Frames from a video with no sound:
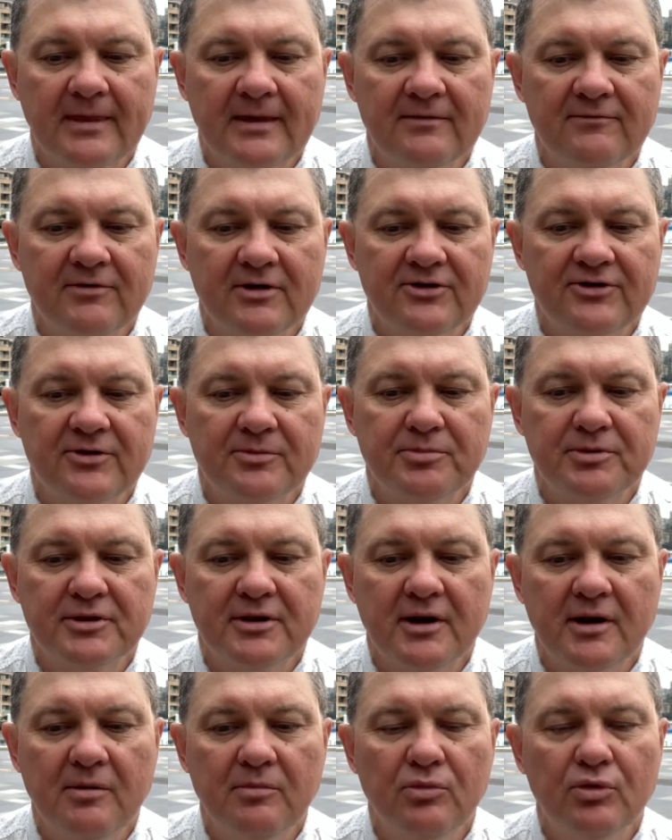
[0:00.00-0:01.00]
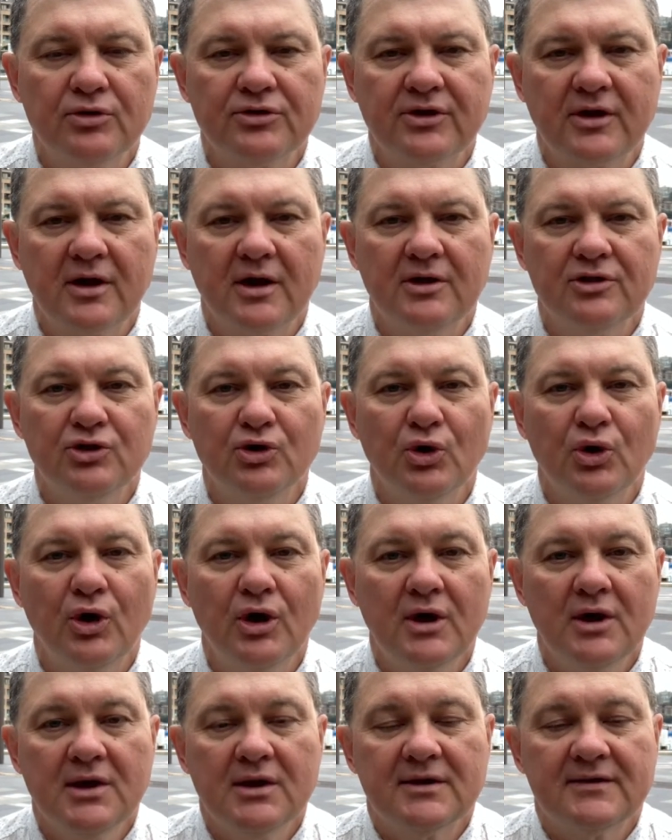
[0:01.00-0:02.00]
ваша подработка. Но
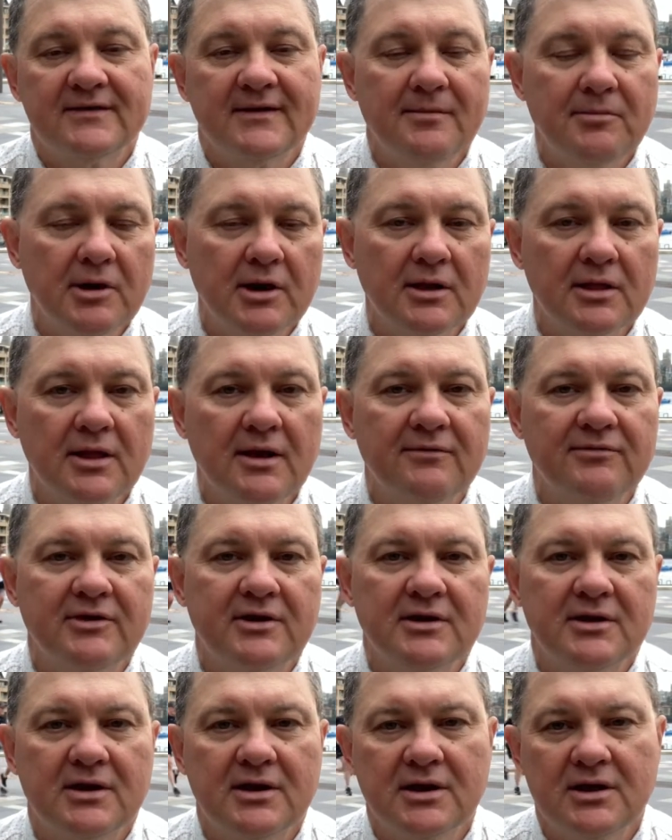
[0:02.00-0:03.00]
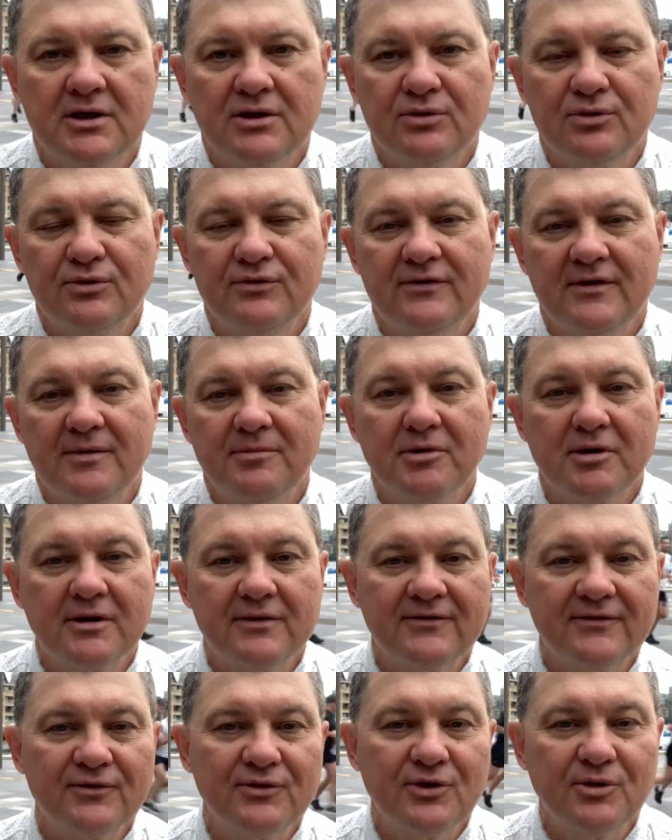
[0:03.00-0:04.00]
самое главное, дорогие друзья,
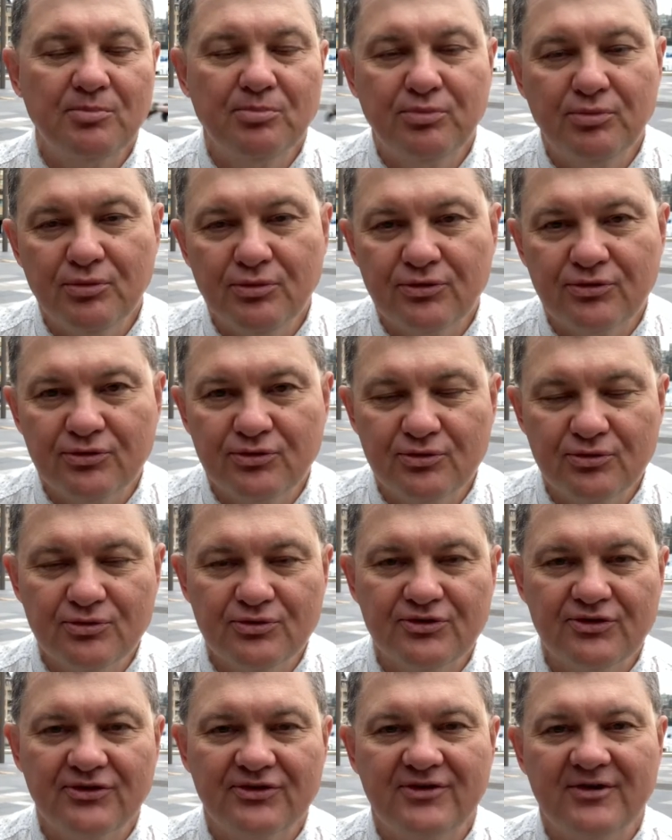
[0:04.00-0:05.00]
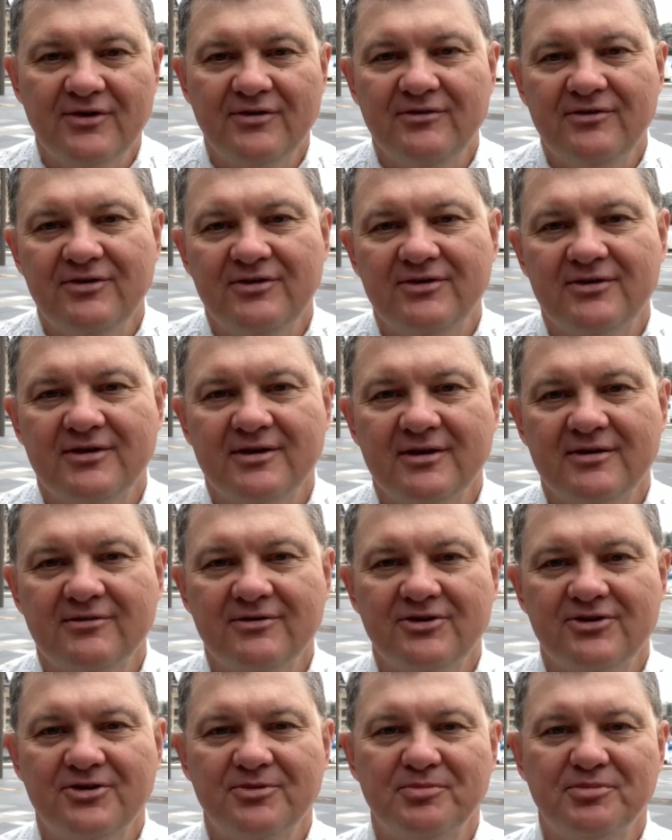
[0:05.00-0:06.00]
миграционный путь тоже зависит от
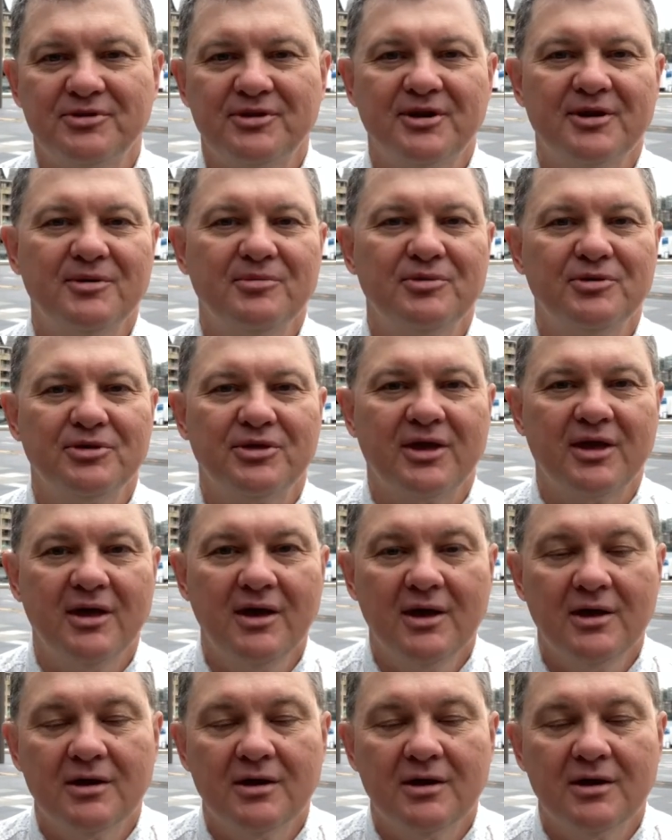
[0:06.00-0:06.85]
вашей подработки.